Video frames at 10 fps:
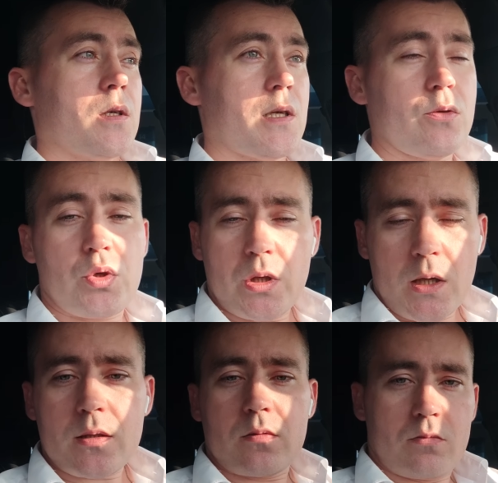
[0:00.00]
В следующий
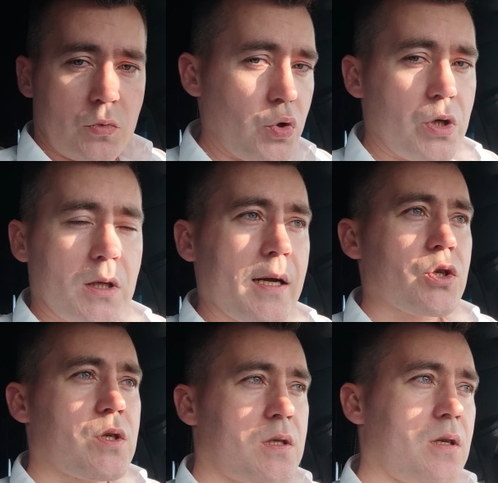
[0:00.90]
раз, точно
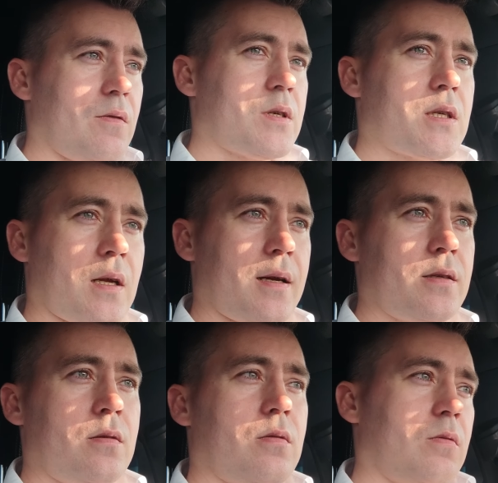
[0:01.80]
так же, сидя в
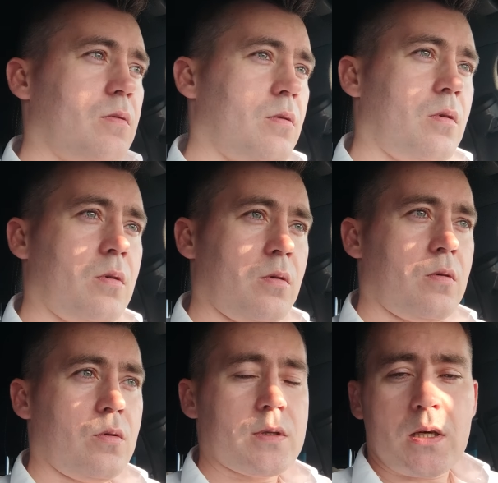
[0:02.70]
ресторане,
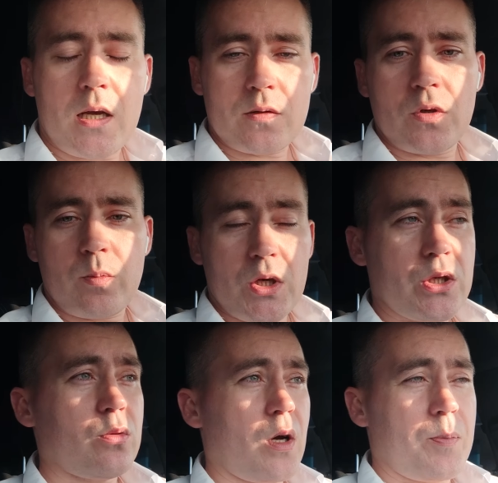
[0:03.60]
э, он заказывает
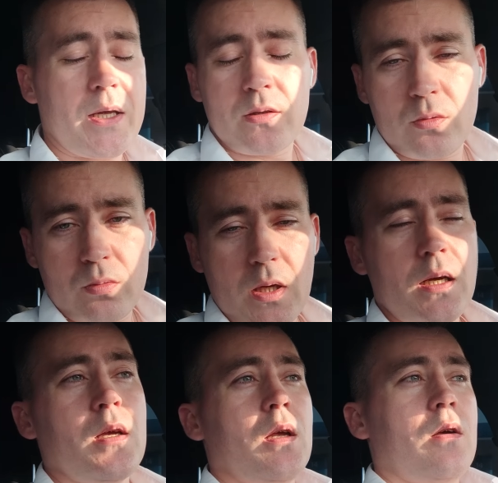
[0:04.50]
машину, опять не
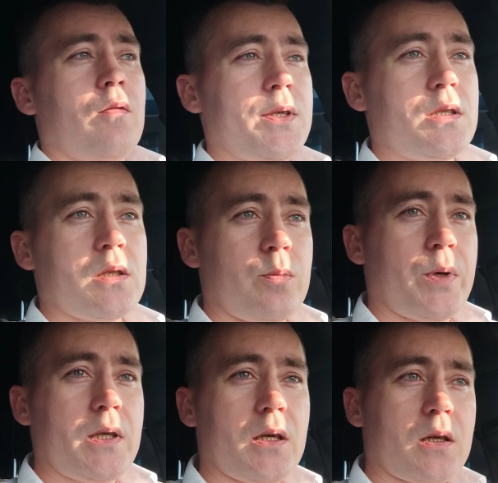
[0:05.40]
туда, водитель
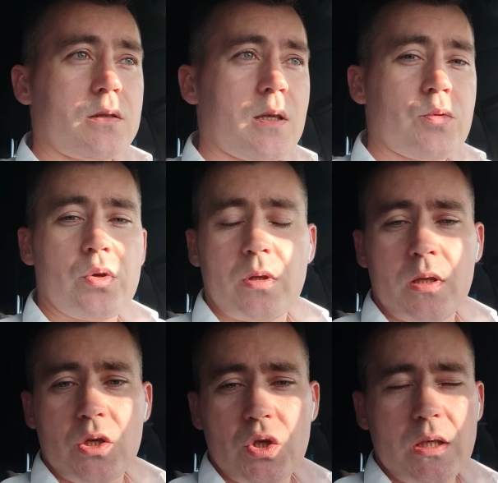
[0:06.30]
приехал, там что-то
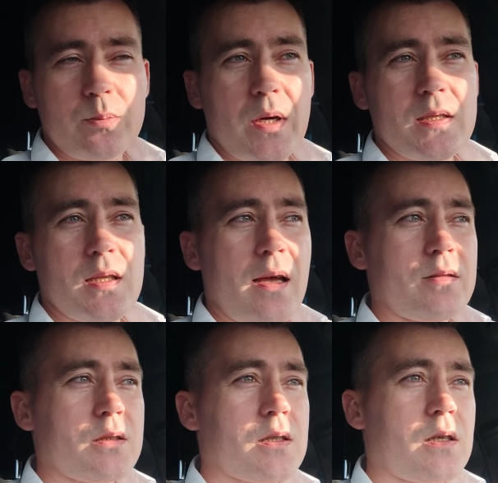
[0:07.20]
нажал,
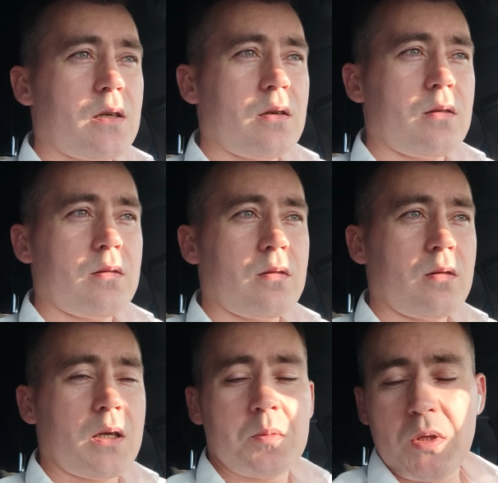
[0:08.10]

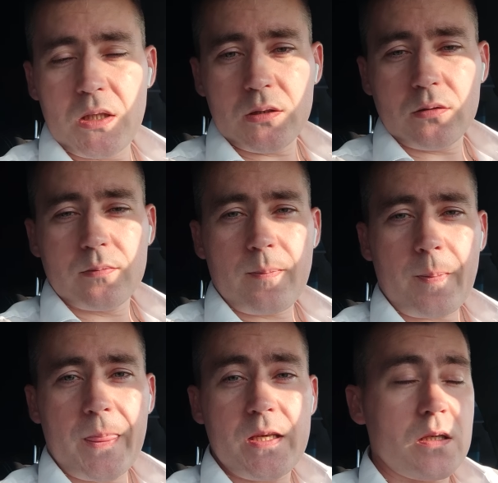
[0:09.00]
проставился, отменил,
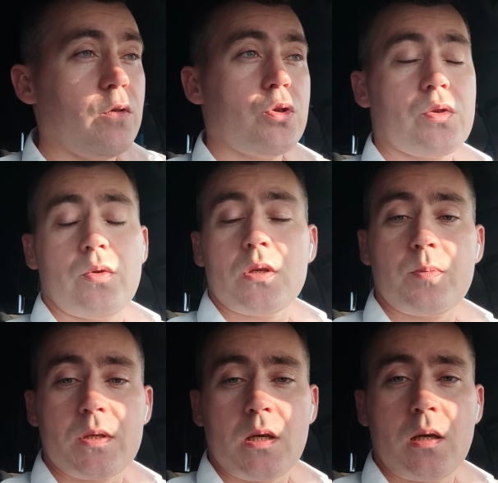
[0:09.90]
и с него ничего не
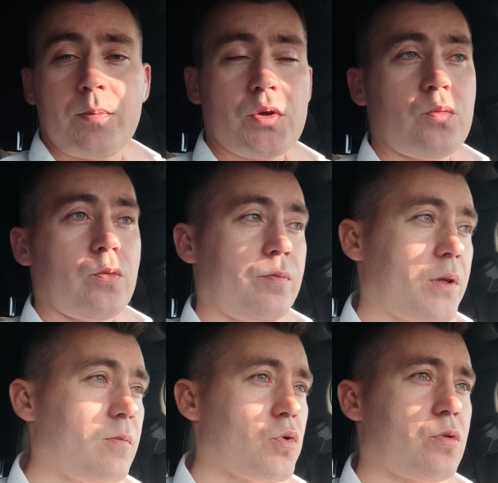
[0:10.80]
списали. Почему?
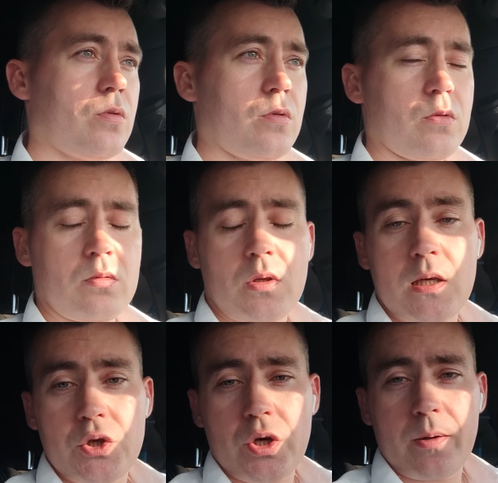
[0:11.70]
Потому что
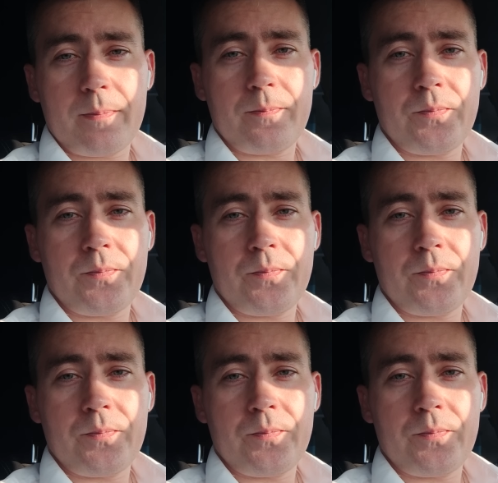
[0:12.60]
наличка.